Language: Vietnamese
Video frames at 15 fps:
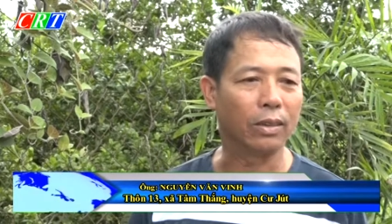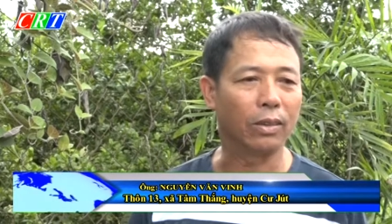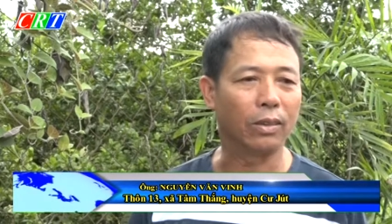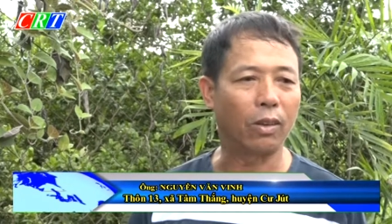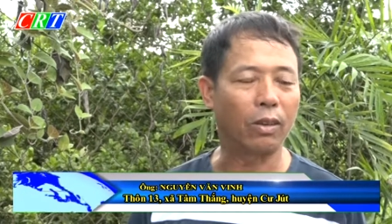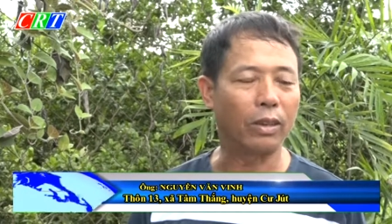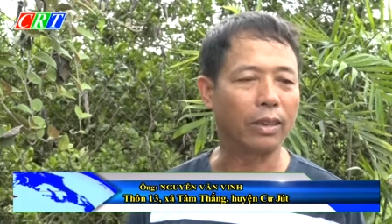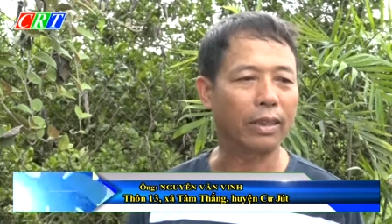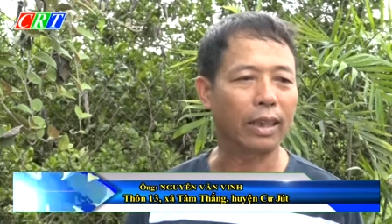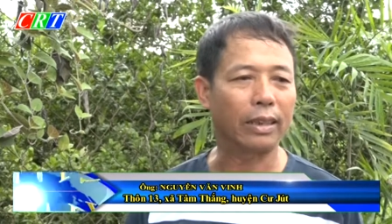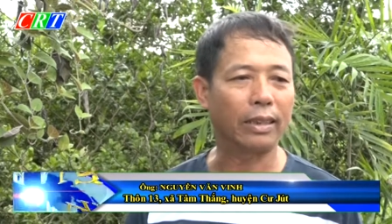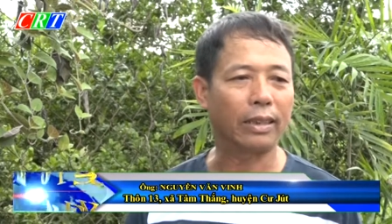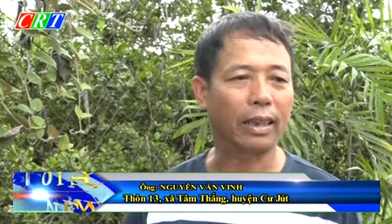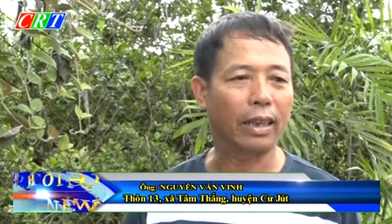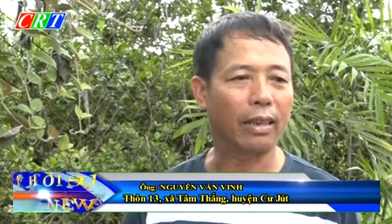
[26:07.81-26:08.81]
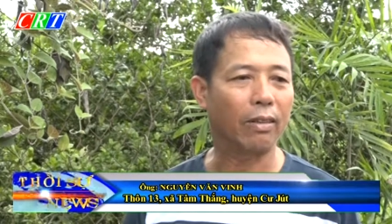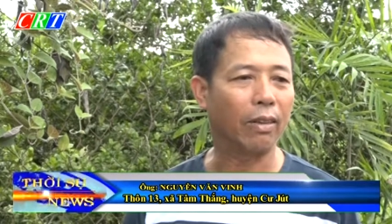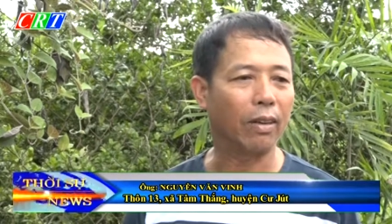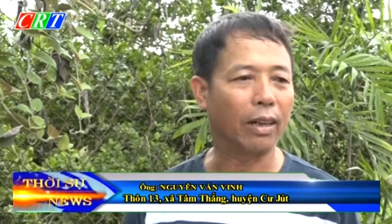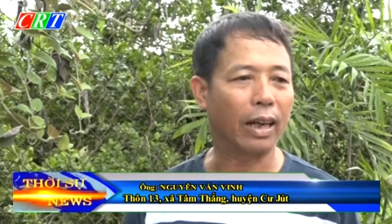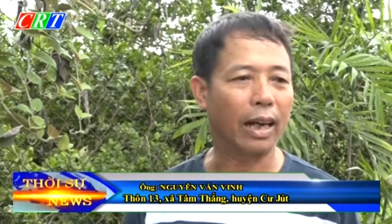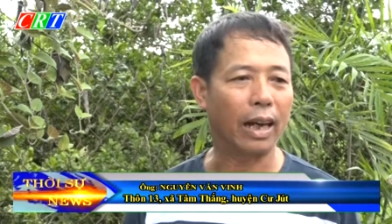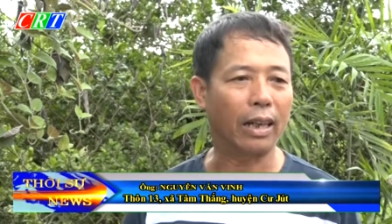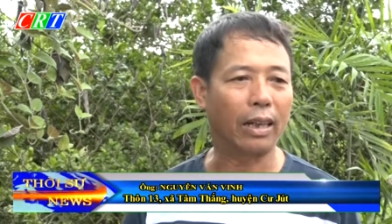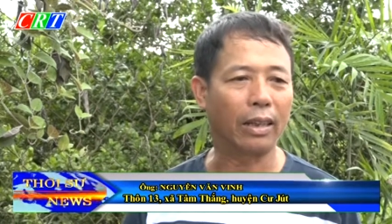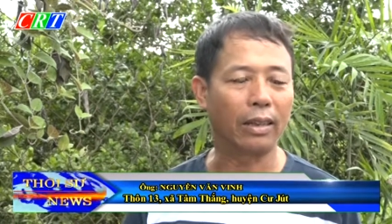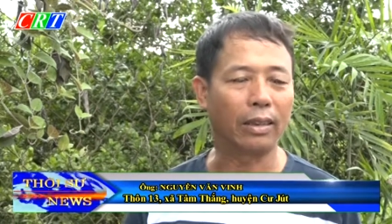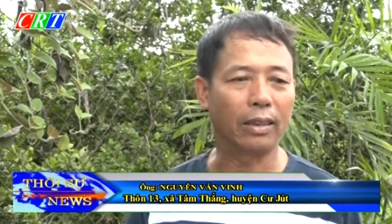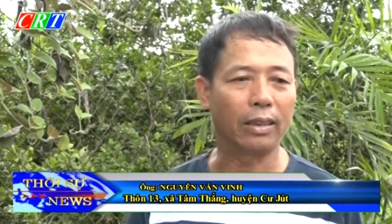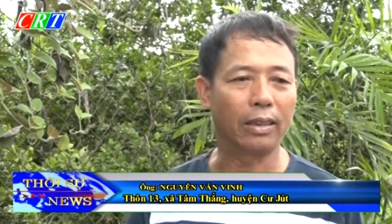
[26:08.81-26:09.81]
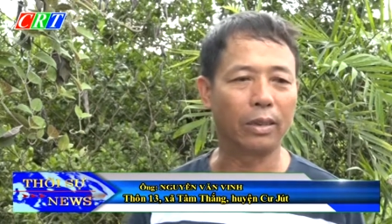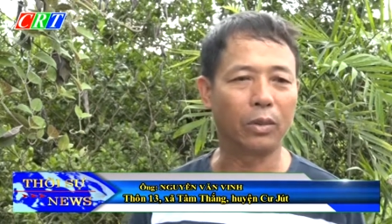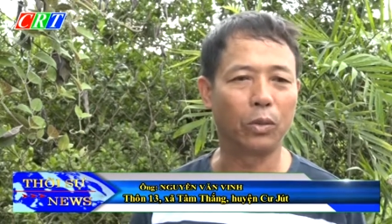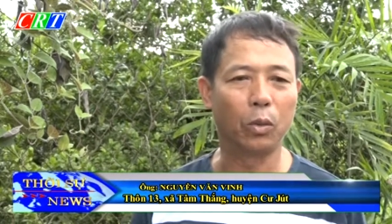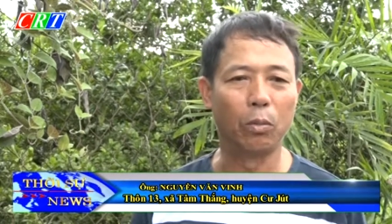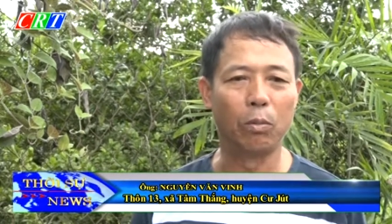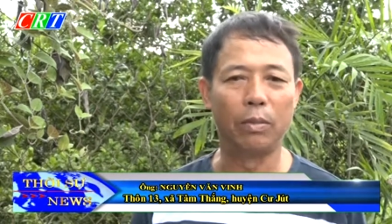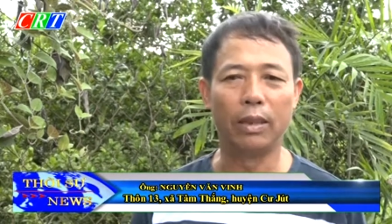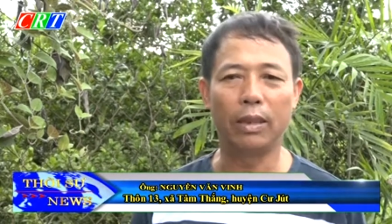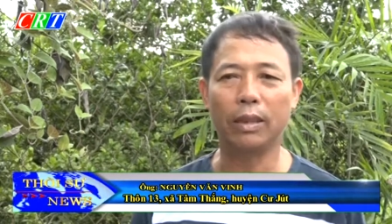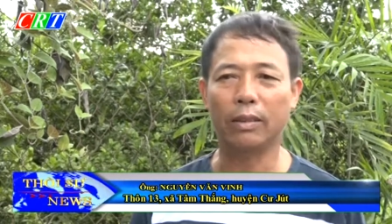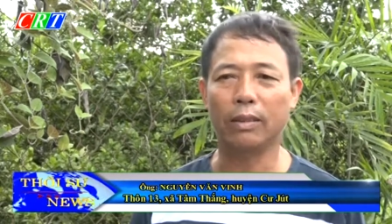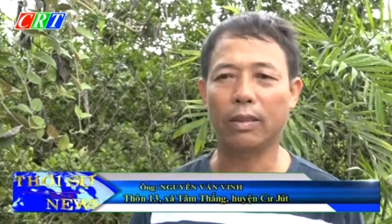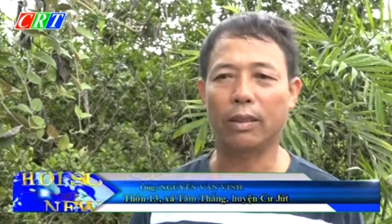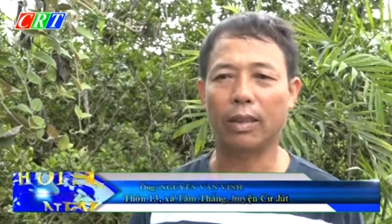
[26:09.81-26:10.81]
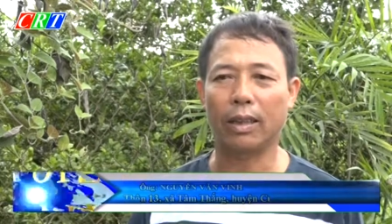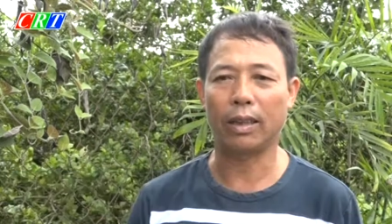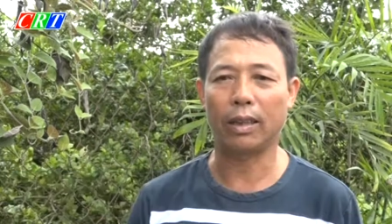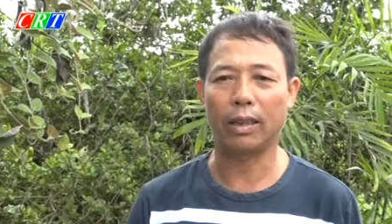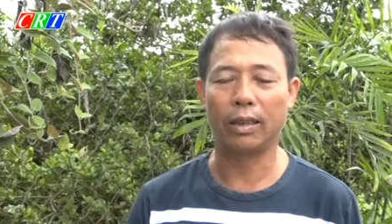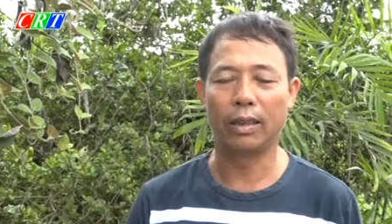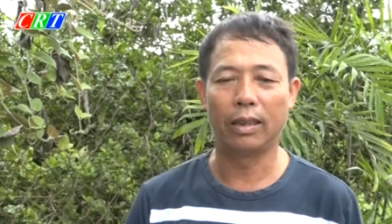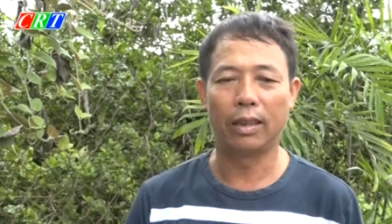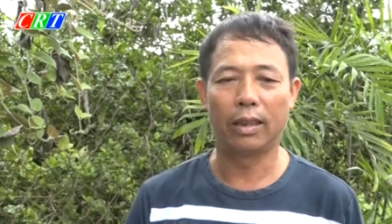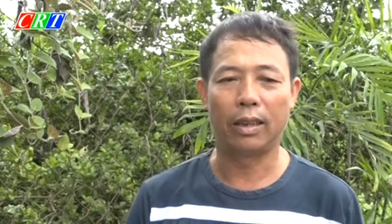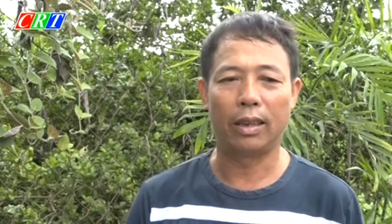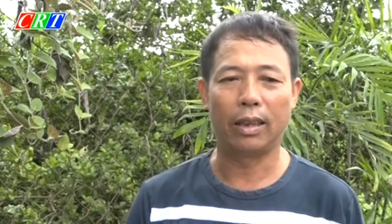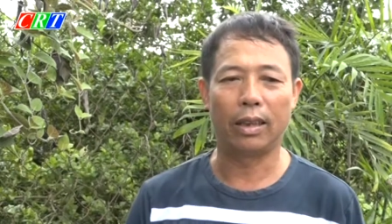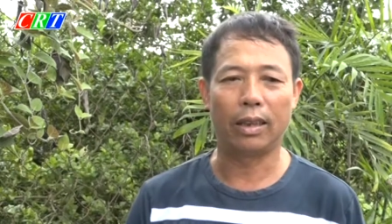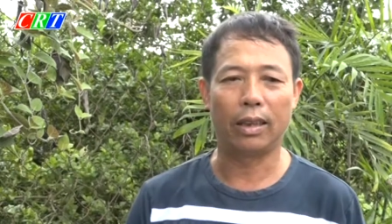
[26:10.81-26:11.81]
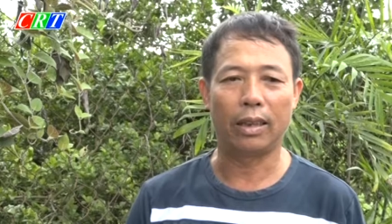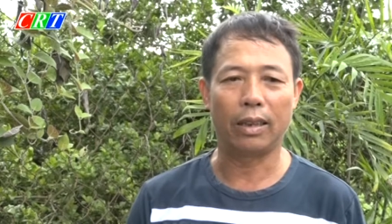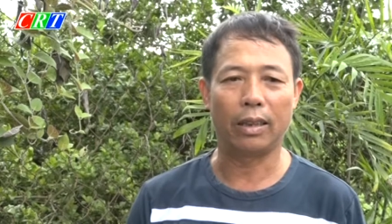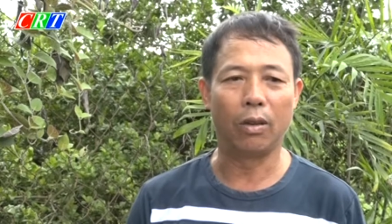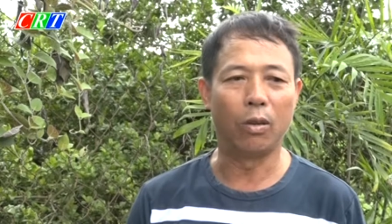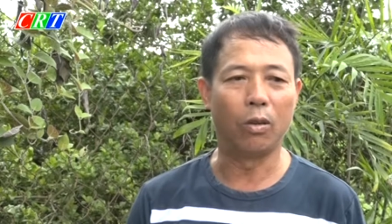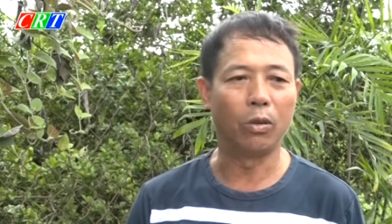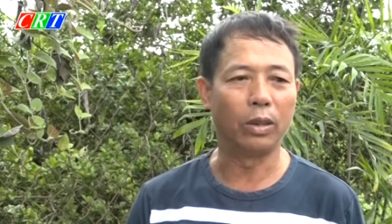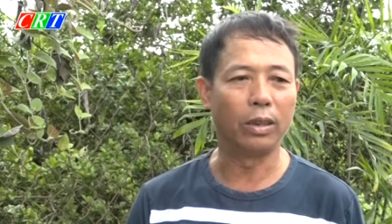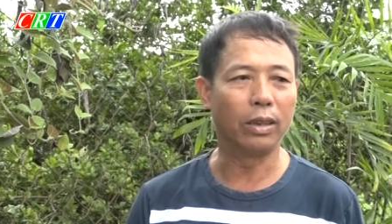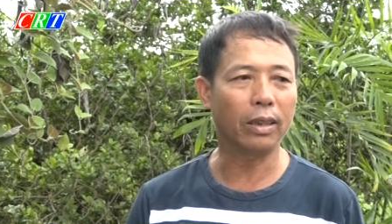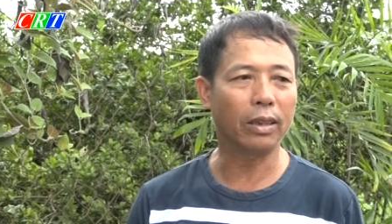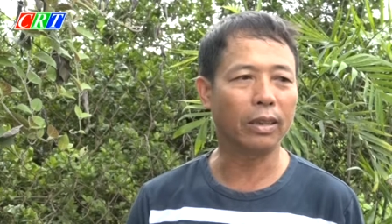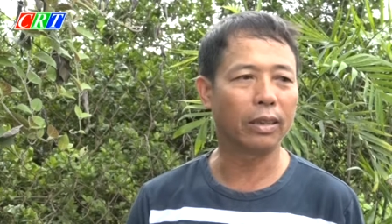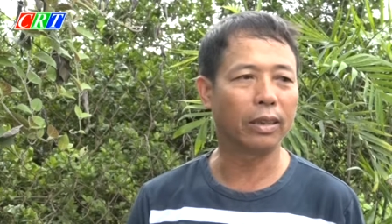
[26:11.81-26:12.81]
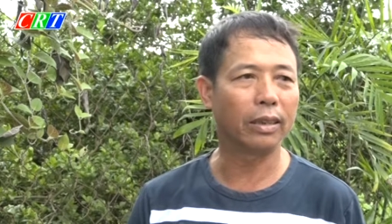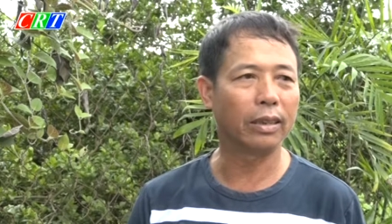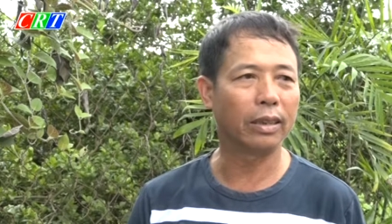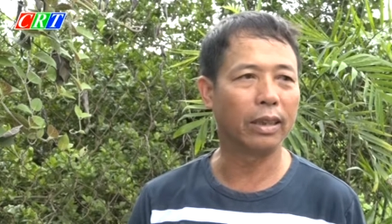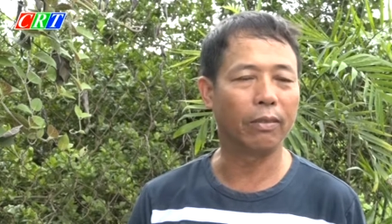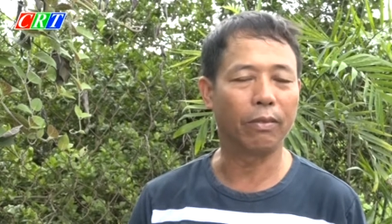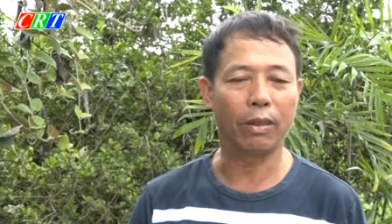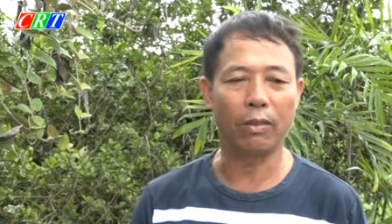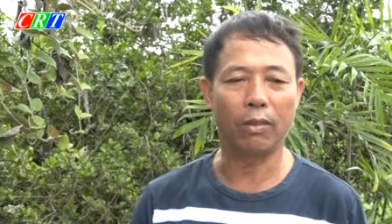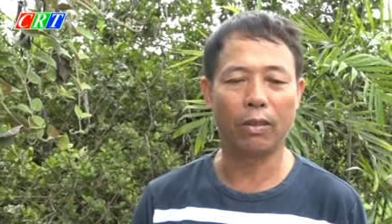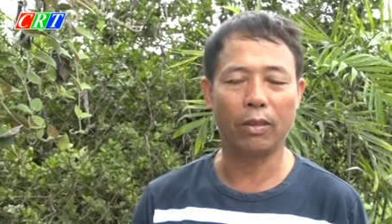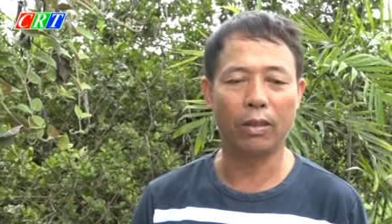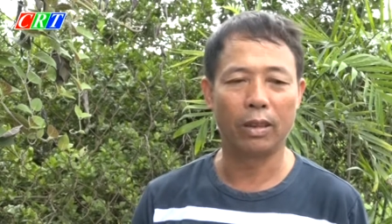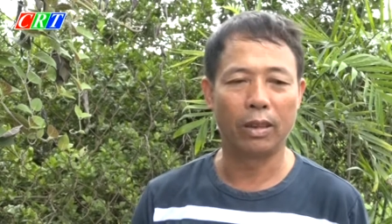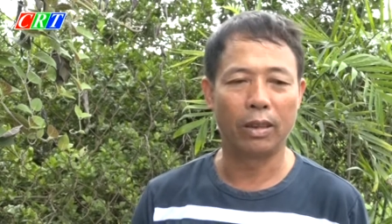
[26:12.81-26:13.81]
dọn sạch sẽ gọn gàng những chum nước rồi là à, hồ nước những cái gì phải có